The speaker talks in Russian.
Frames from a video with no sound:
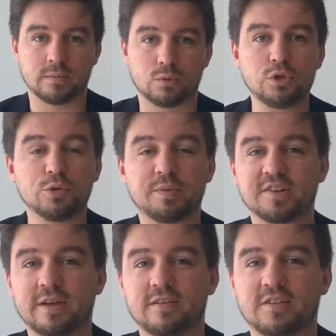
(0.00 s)
Лучше
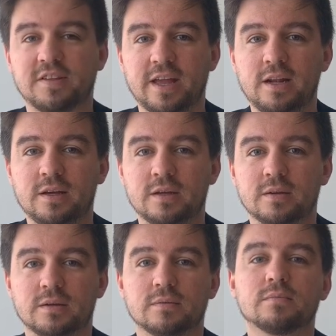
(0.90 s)
поставить цель
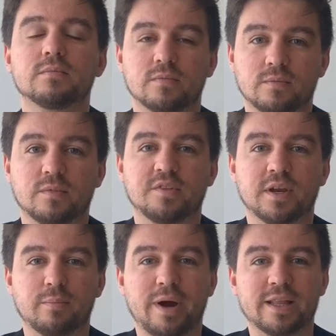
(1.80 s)

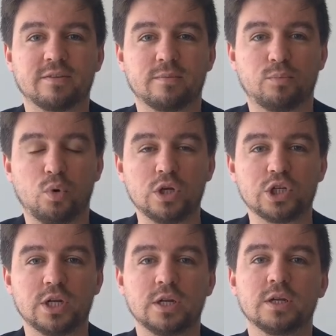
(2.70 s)
зарабатывать
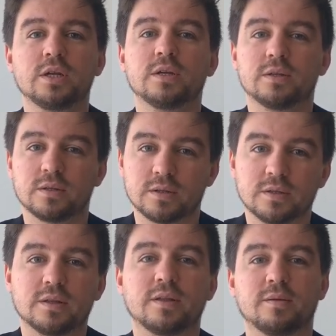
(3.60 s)
больше –
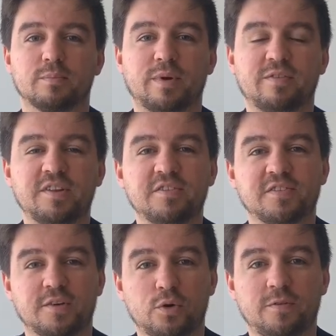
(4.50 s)
повысив
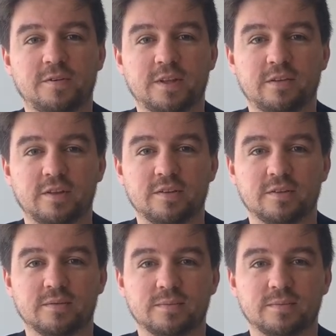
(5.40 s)
свою эффективность.